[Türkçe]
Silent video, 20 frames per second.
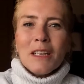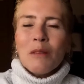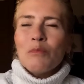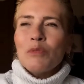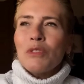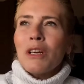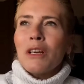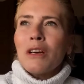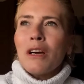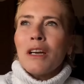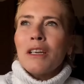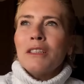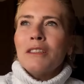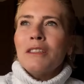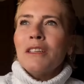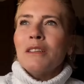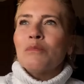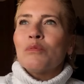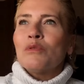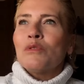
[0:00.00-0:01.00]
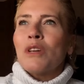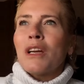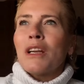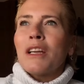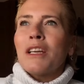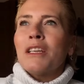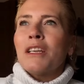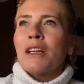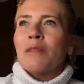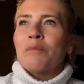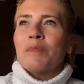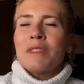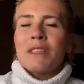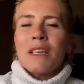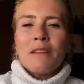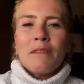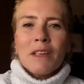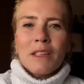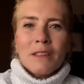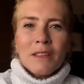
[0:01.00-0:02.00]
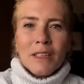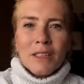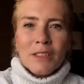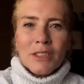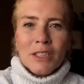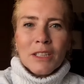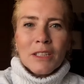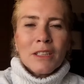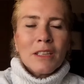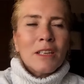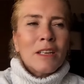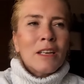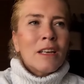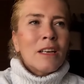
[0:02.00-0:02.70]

ama bunlar hayır diyor, Bunlara inat biz evet diyeceğiz.